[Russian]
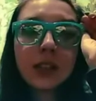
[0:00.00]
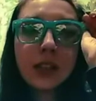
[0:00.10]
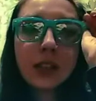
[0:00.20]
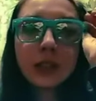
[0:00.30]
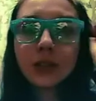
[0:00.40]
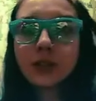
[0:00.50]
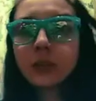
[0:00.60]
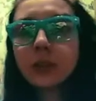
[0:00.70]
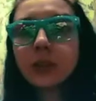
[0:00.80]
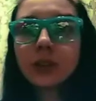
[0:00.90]
далее, что вы
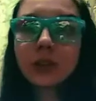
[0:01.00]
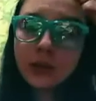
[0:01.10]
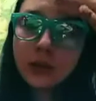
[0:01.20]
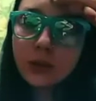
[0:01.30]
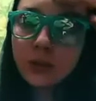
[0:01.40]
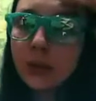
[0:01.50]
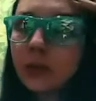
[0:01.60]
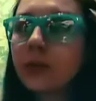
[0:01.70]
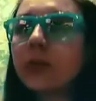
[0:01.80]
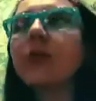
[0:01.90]
можете его
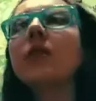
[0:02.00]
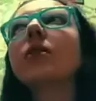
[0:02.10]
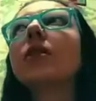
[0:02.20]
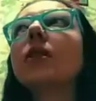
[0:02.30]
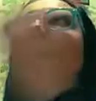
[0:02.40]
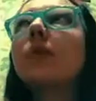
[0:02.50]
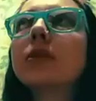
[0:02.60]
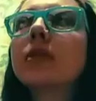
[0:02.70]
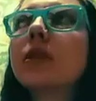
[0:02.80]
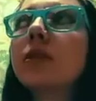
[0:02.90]
исполнить. Мне вот иногда
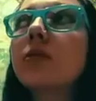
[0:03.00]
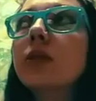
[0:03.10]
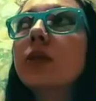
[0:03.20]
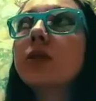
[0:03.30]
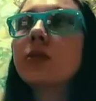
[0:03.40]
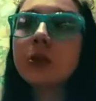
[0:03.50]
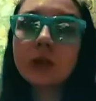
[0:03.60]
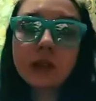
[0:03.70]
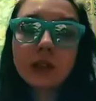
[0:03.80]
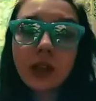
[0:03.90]
посреди улицы
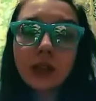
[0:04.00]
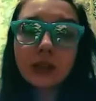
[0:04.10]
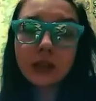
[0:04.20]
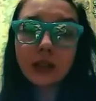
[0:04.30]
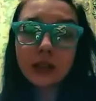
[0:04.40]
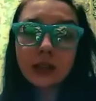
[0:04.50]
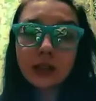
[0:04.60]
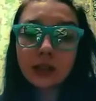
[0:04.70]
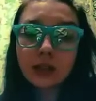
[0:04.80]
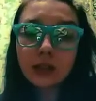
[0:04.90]
может срать
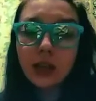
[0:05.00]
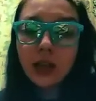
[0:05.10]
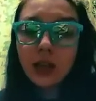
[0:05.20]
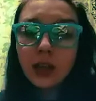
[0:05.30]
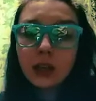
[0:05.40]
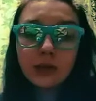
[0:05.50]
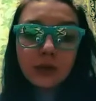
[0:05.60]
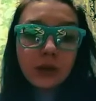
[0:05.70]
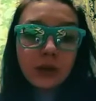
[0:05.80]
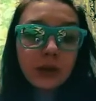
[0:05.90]
захотеться.
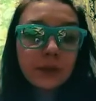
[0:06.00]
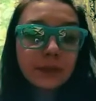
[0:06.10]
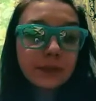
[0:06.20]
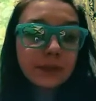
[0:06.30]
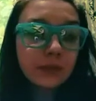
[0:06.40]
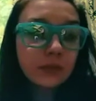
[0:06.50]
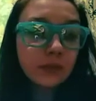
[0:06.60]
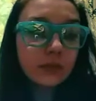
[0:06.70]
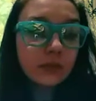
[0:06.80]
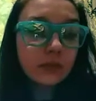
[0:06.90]
Вот.
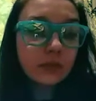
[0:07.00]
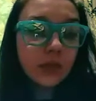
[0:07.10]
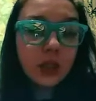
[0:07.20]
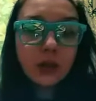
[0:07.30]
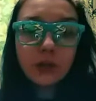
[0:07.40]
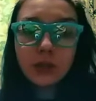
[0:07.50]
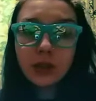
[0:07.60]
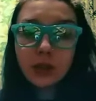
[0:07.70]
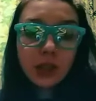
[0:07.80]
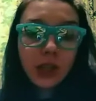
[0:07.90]
Что мне,
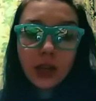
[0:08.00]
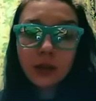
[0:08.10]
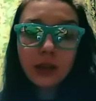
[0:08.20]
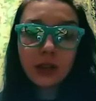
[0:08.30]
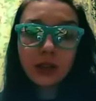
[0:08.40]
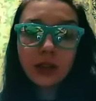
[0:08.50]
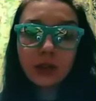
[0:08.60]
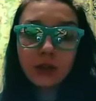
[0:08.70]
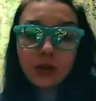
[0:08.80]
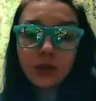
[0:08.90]
не к чаю, конечно,
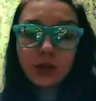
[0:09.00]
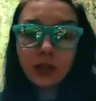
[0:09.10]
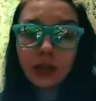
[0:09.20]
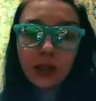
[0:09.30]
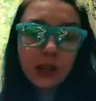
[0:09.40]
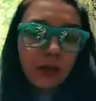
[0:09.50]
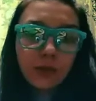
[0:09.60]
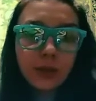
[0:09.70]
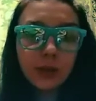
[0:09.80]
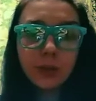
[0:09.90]
но все-таки, я вот
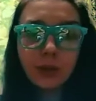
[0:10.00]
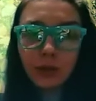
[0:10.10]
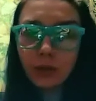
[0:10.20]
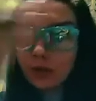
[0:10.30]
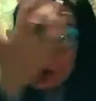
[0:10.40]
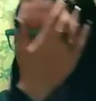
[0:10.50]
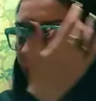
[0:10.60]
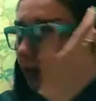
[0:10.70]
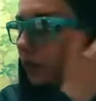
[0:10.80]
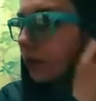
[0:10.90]
беспонтовая, я
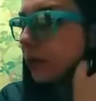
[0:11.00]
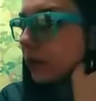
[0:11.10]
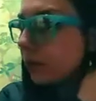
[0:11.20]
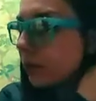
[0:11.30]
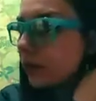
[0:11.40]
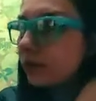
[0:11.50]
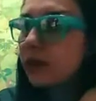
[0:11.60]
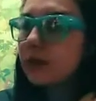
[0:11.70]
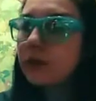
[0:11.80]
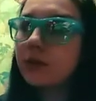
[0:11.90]
могу об этом
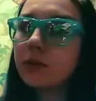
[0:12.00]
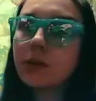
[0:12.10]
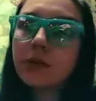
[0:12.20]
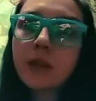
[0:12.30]
поговорить, вот.